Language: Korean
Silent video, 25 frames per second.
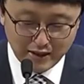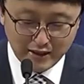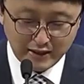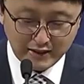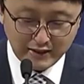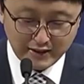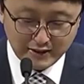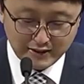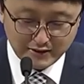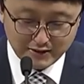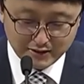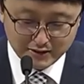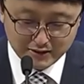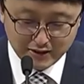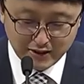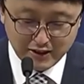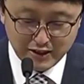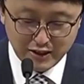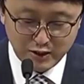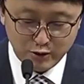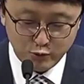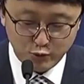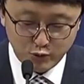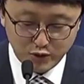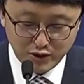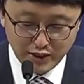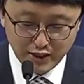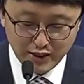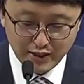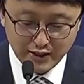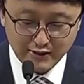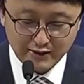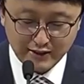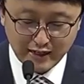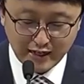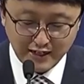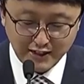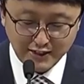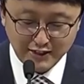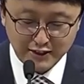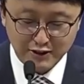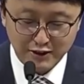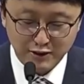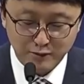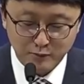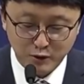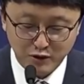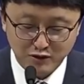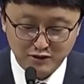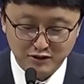이스라엘 위에 날개를
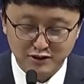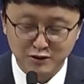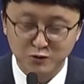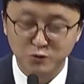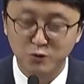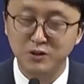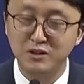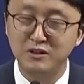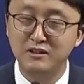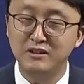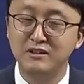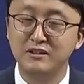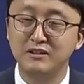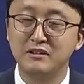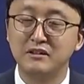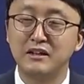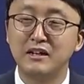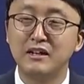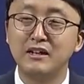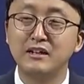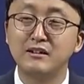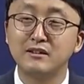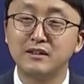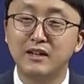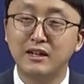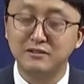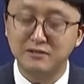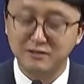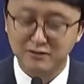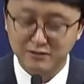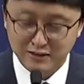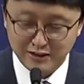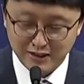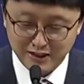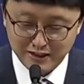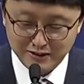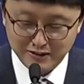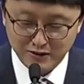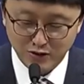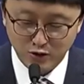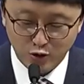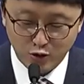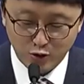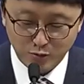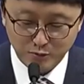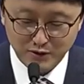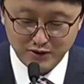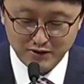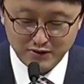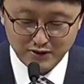펼치고 있는 따뜻한
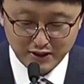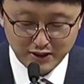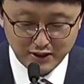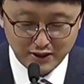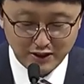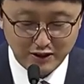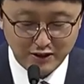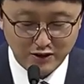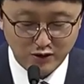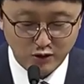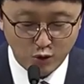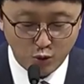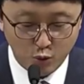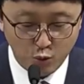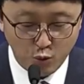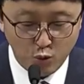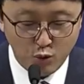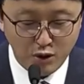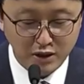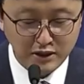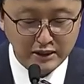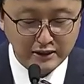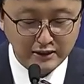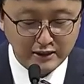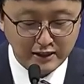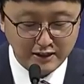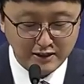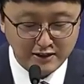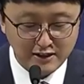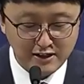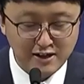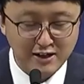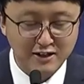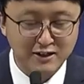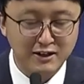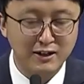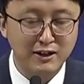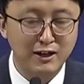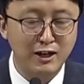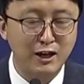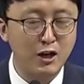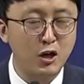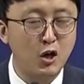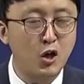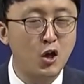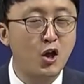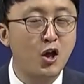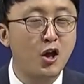어미새 여호와의 날개 아래에